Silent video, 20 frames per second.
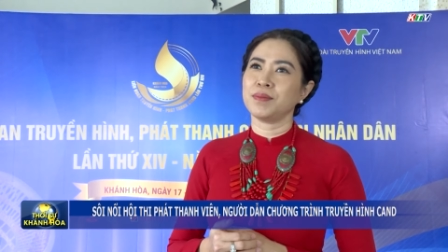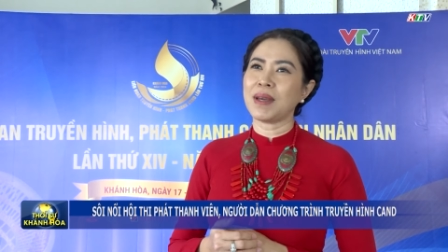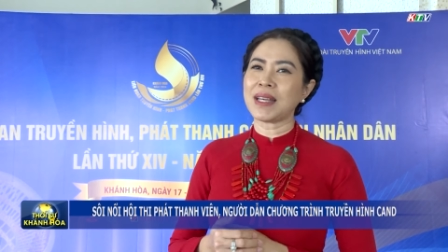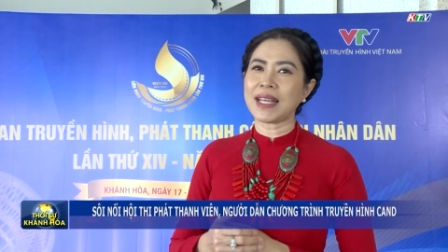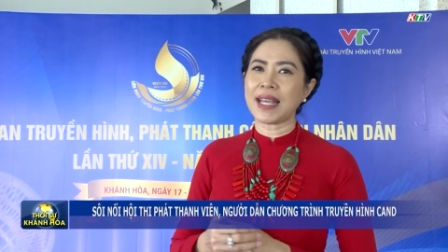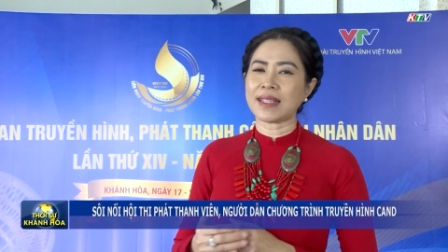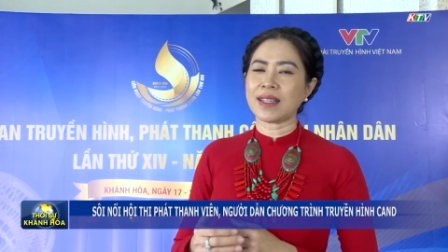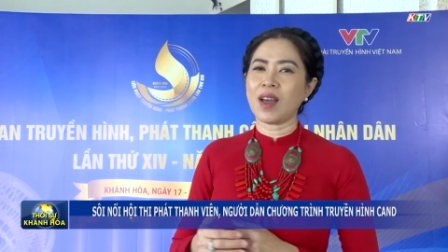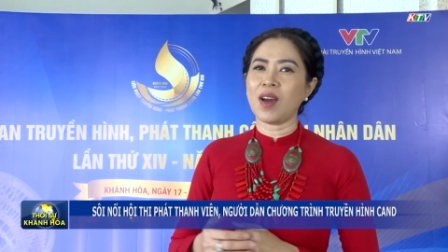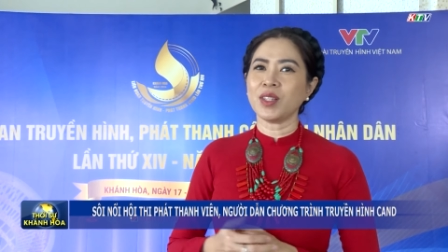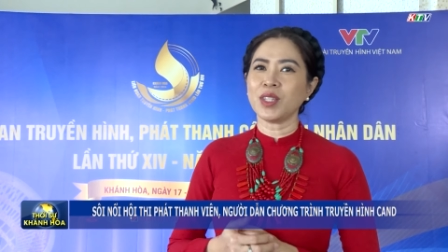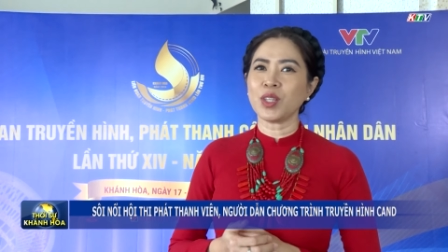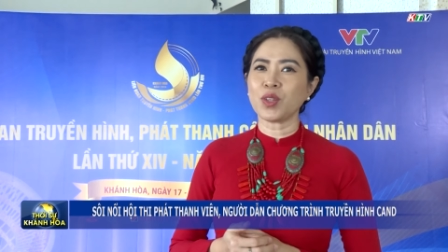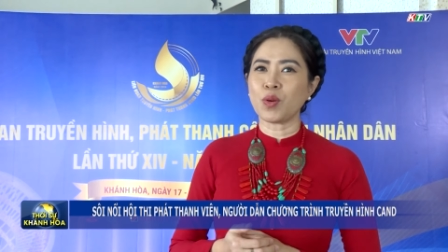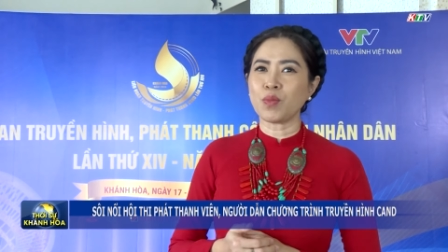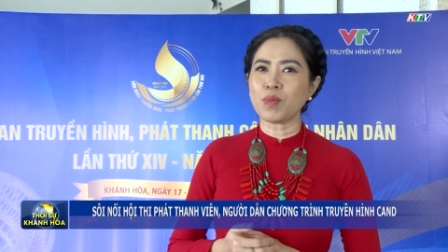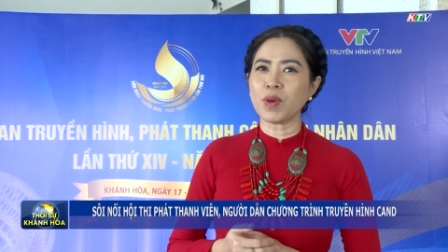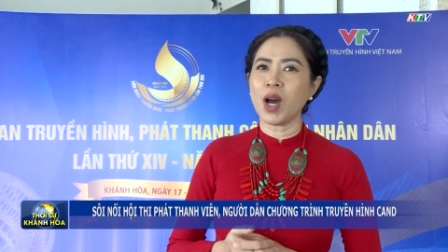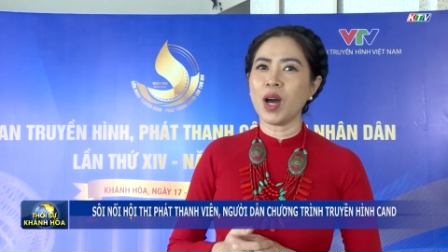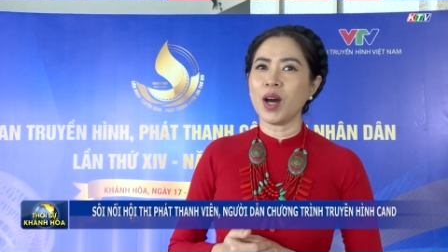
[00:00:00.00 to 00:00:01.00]
Bên cạnh đó thì
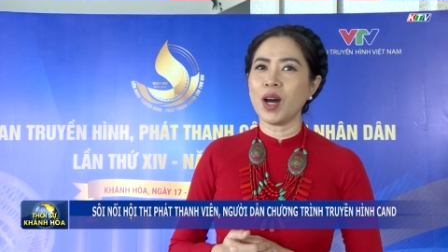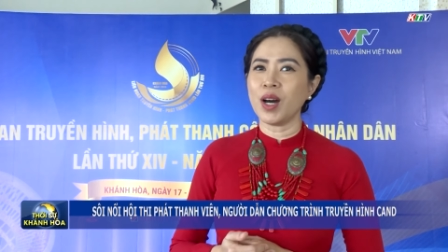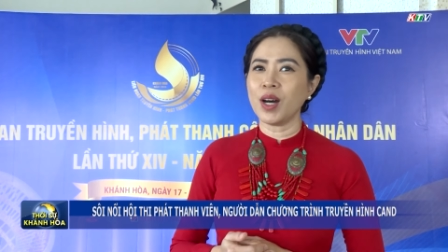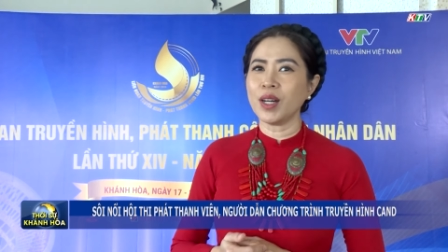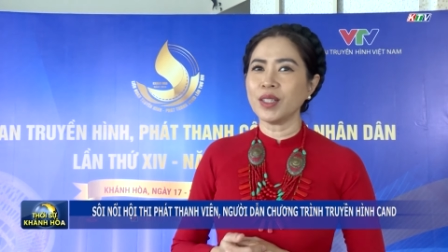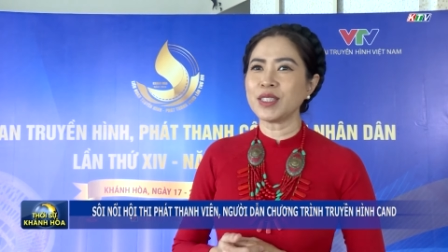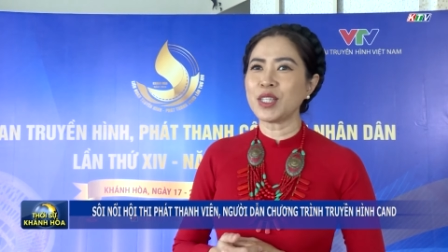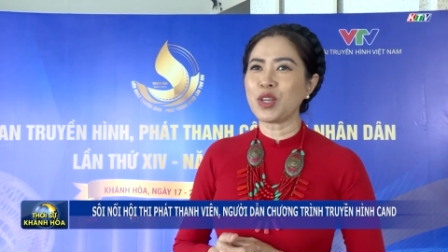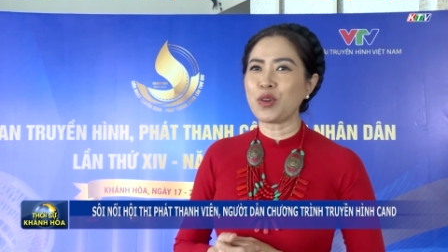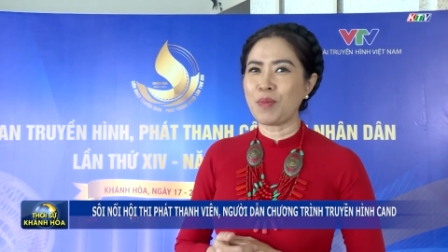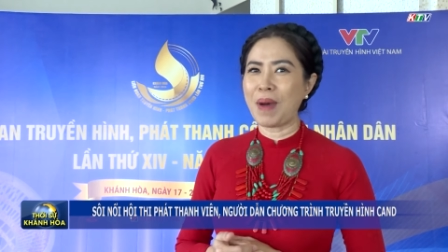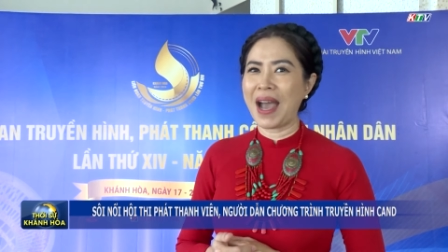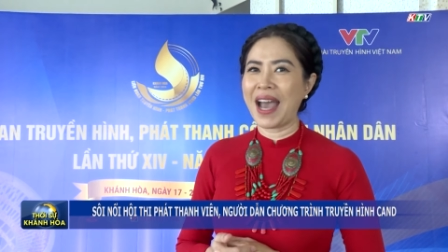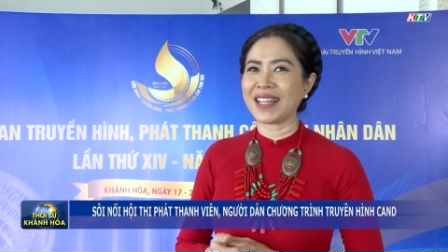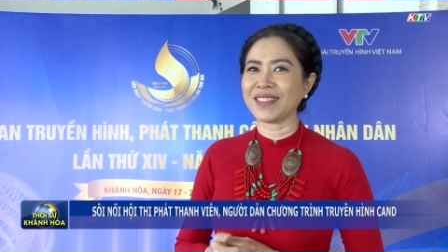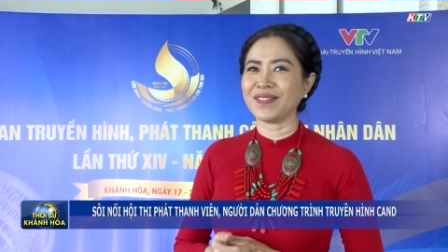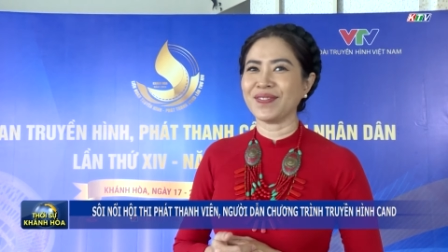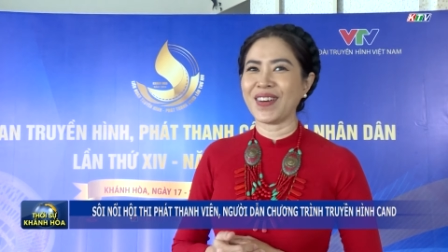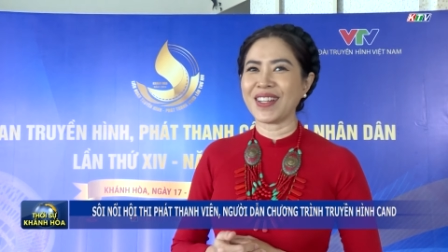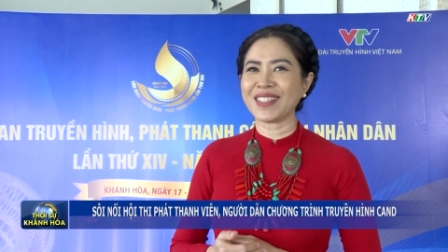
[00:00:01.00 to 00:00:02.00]
cũng có nhiều
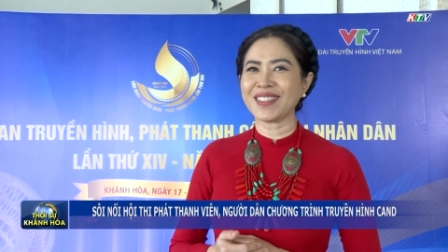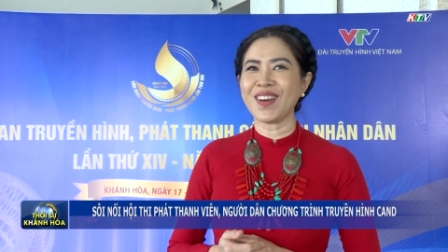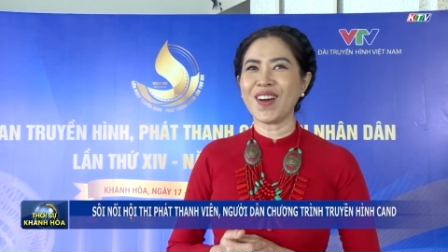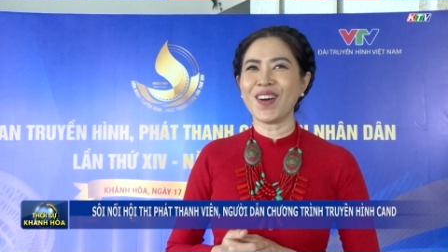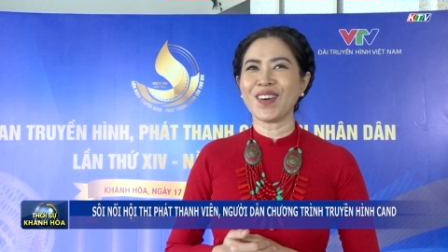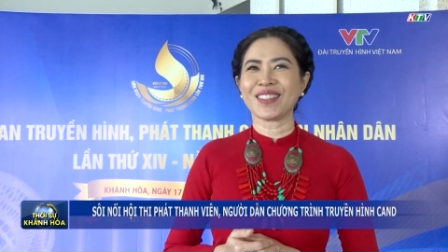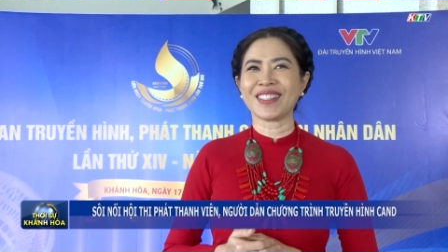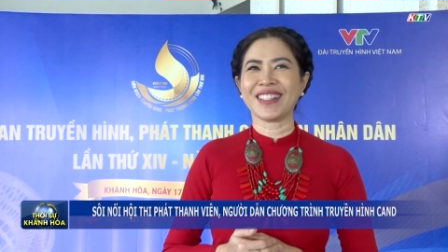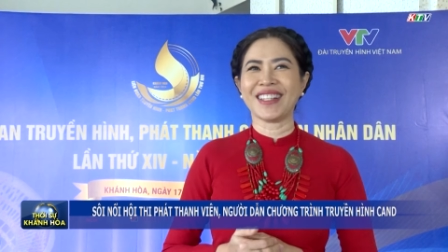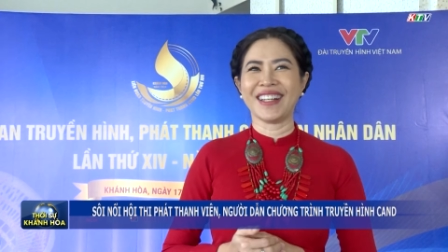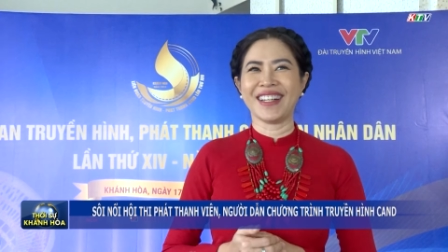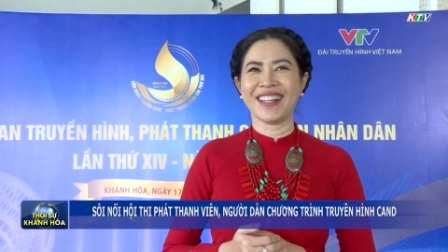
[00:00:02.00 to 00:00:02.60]
bạn vẫn còn